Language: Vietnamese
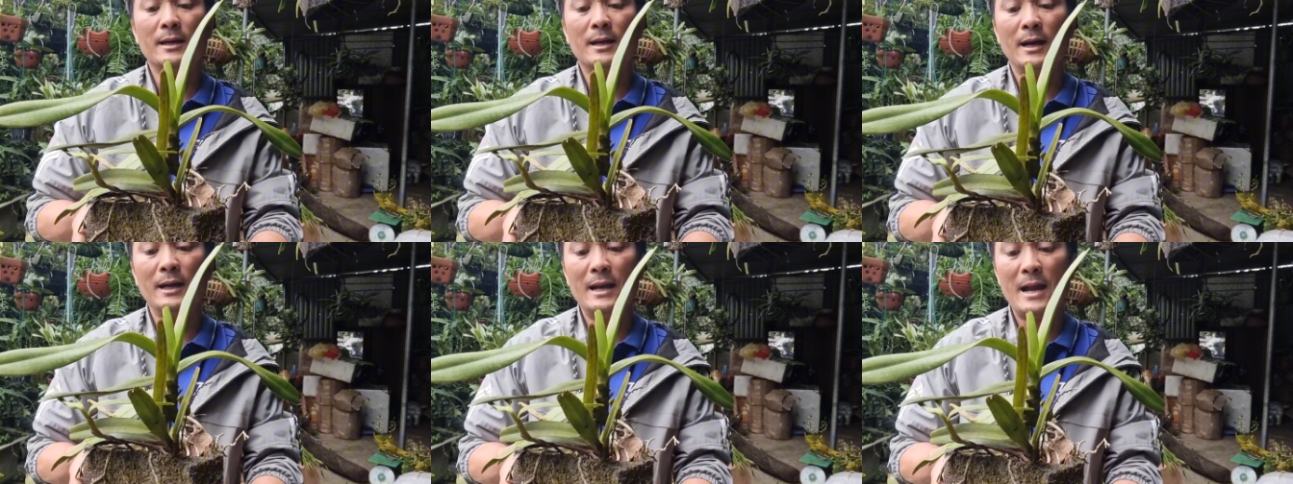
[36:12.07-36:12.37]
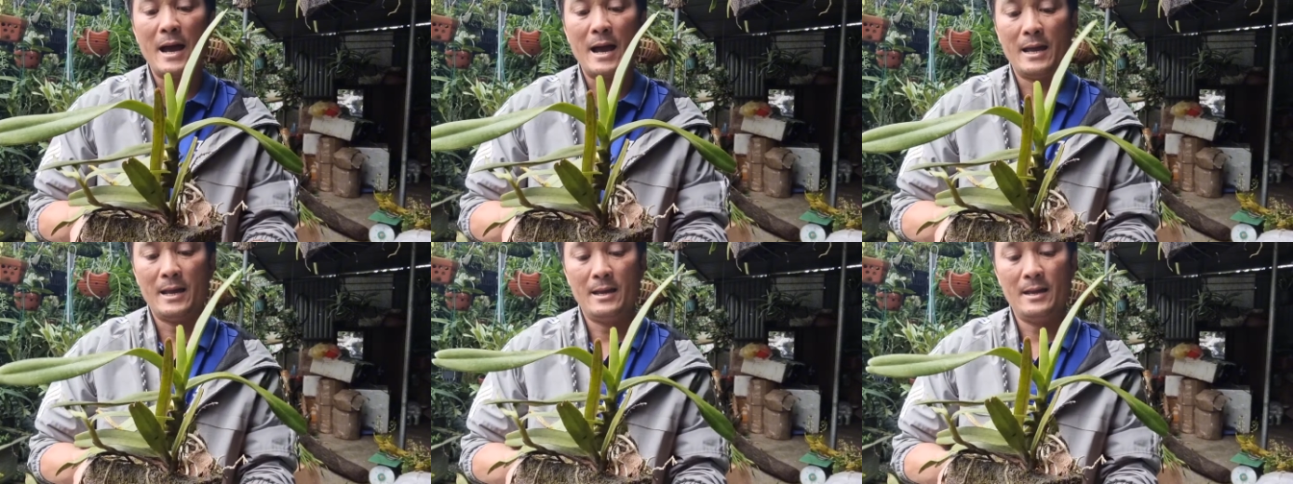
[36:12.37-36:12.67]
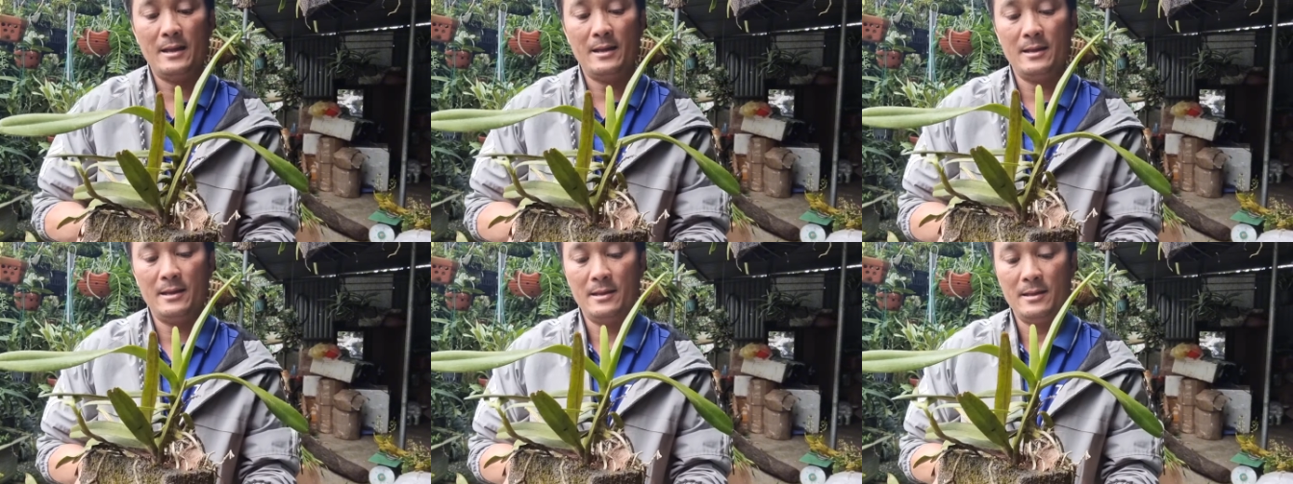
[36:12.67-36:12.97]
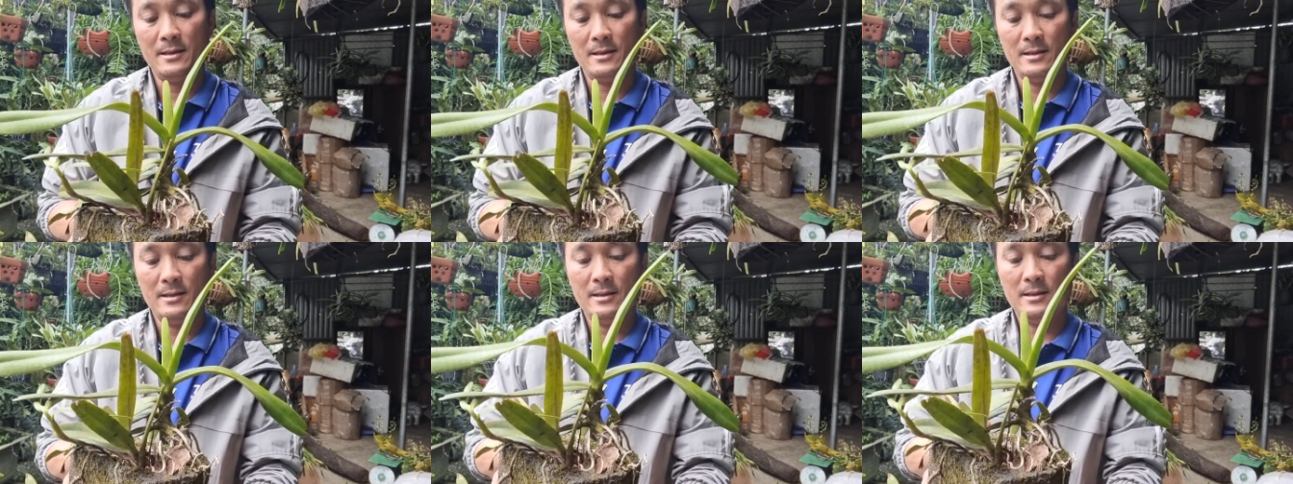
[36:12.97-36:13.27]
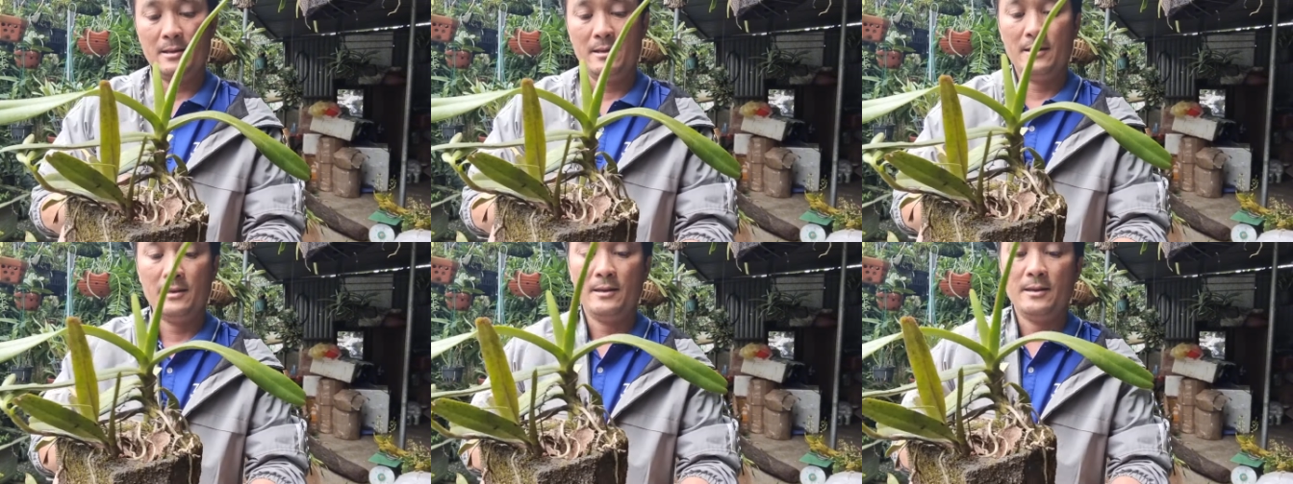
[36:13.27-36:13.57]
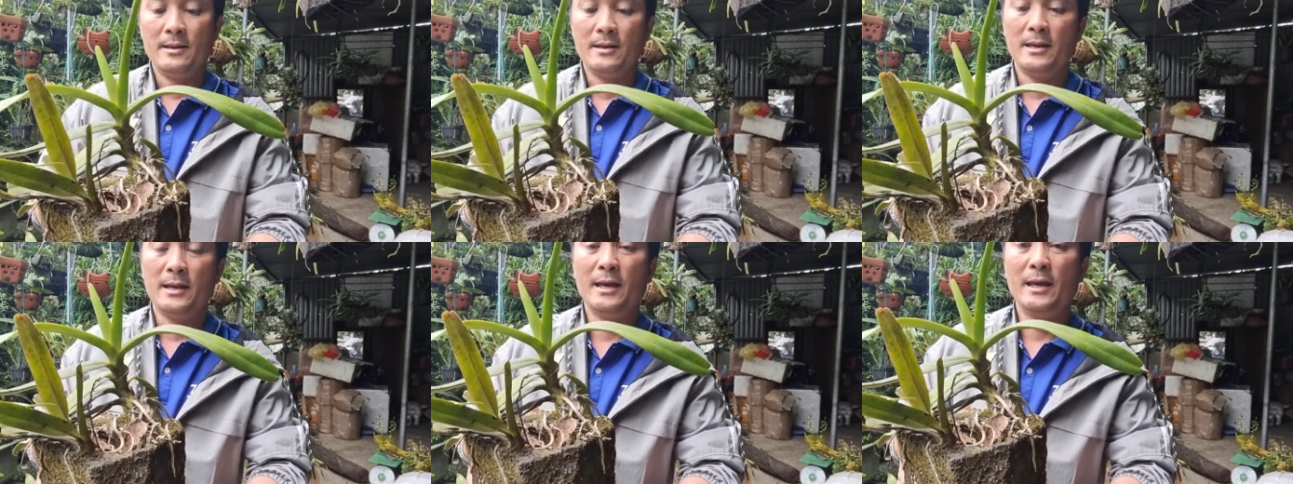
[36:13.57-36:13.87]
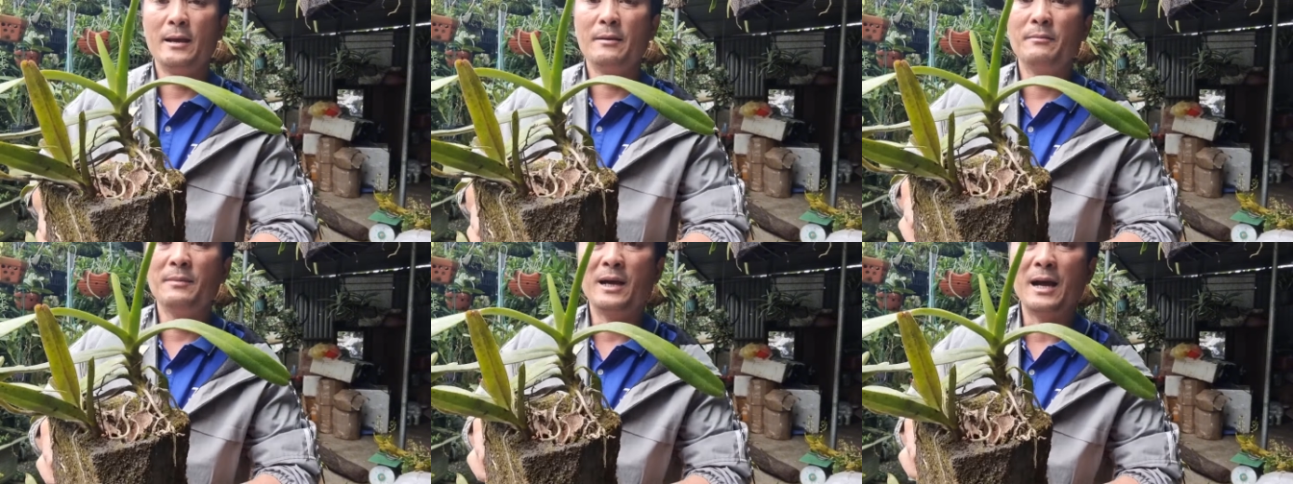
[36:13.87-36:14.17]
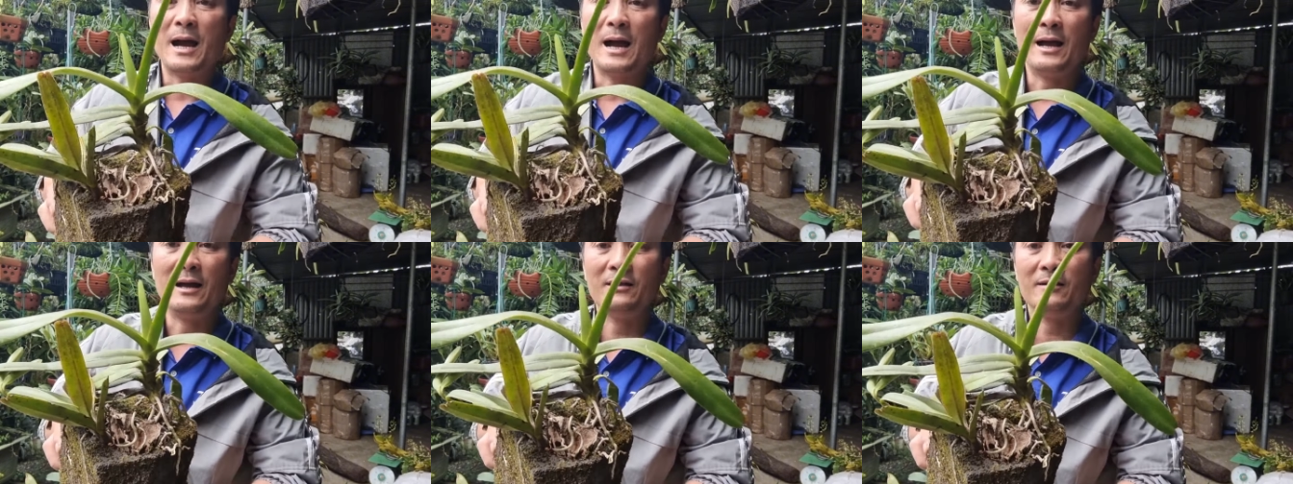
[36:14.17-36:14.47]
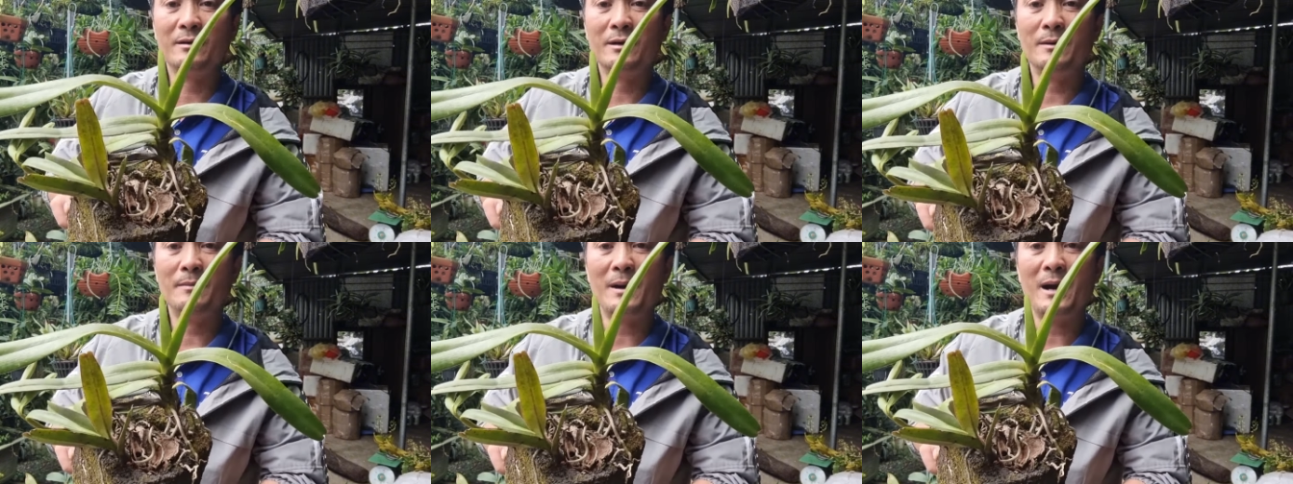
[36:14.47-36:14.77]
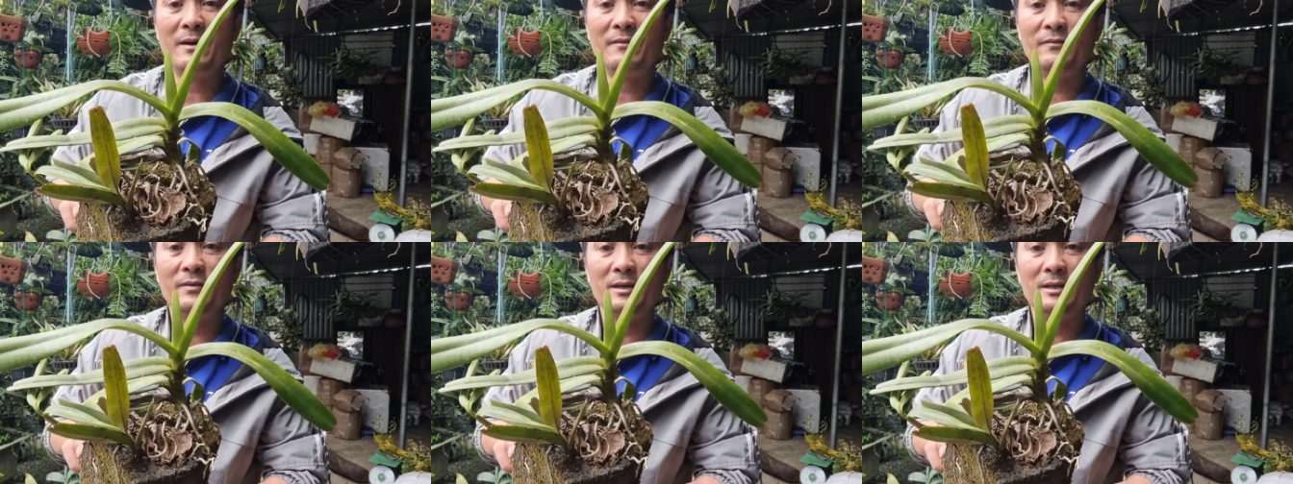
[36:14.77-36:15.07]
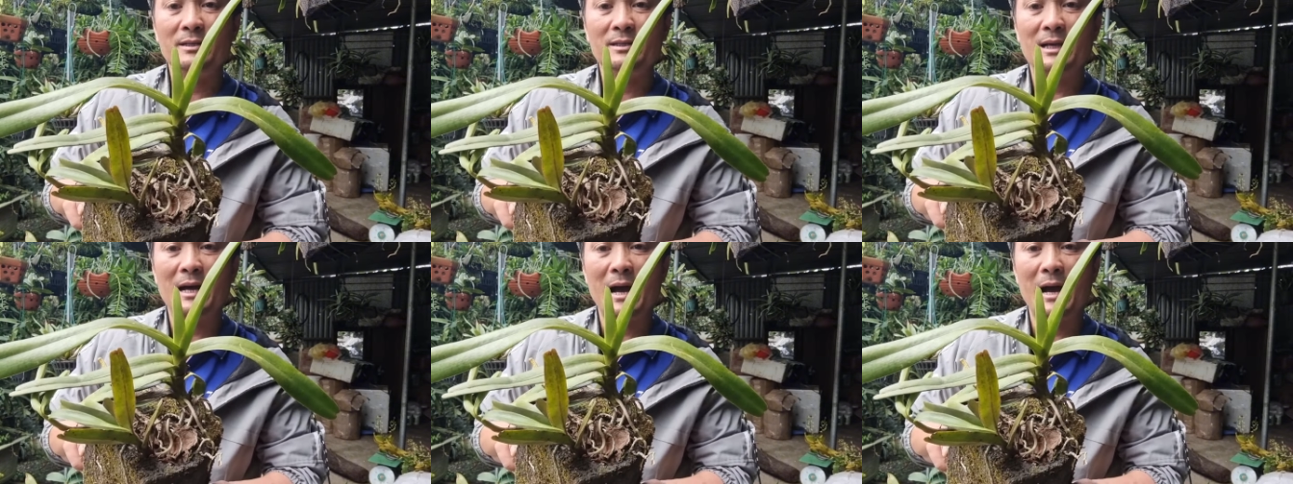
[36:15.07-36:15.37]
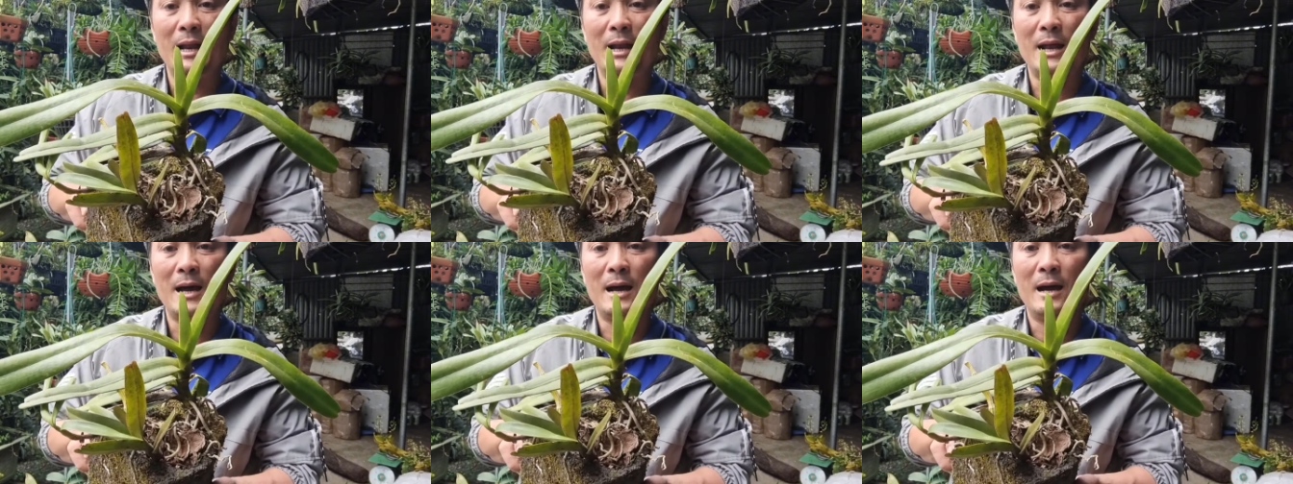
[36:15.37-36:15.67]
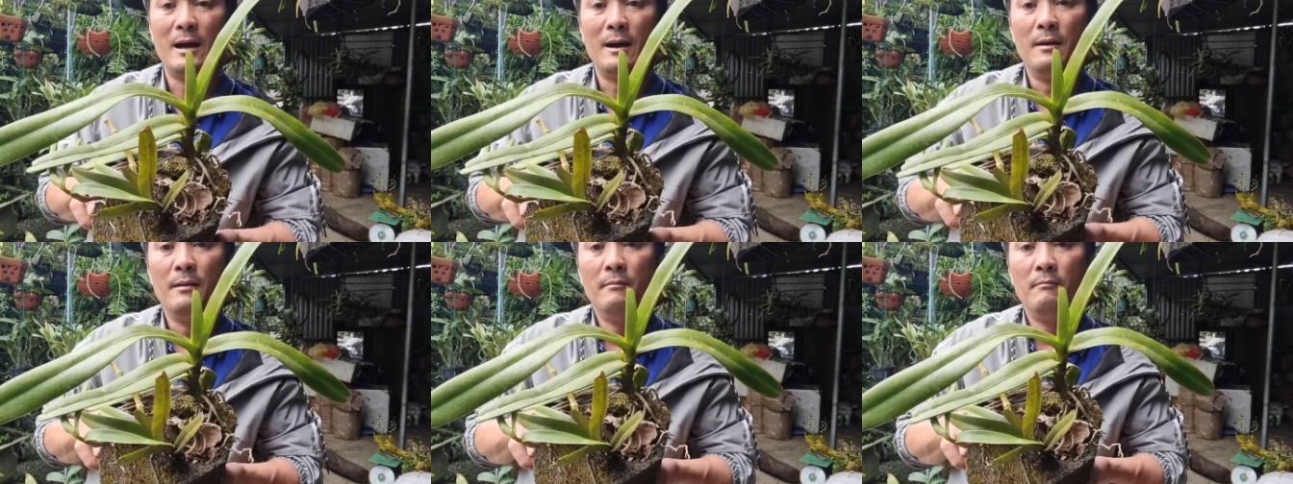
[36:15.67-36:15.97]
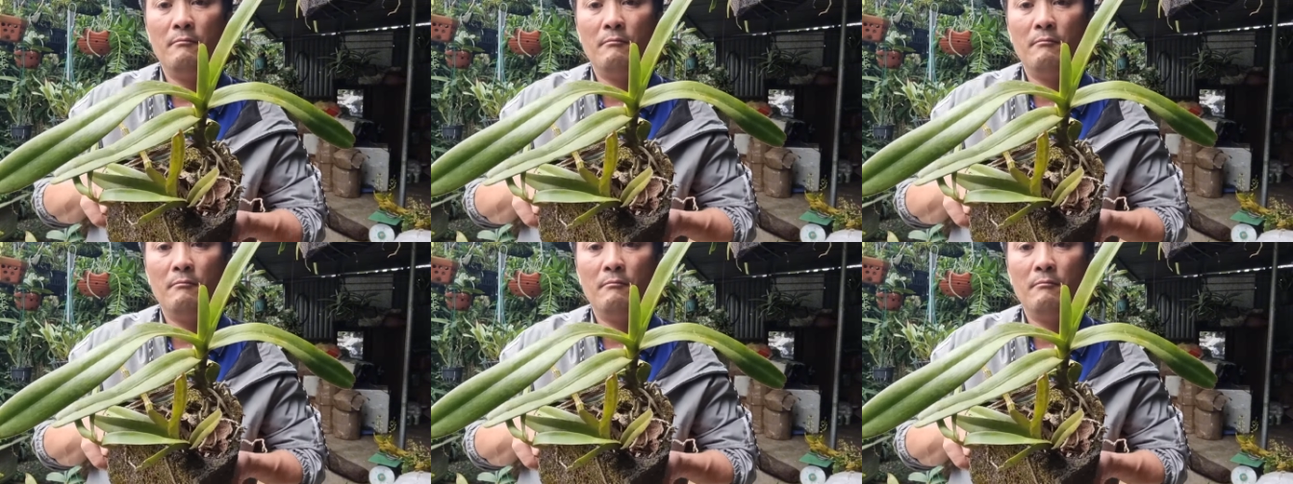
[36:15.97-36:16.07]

cái cây này em gả cho các bác với giá là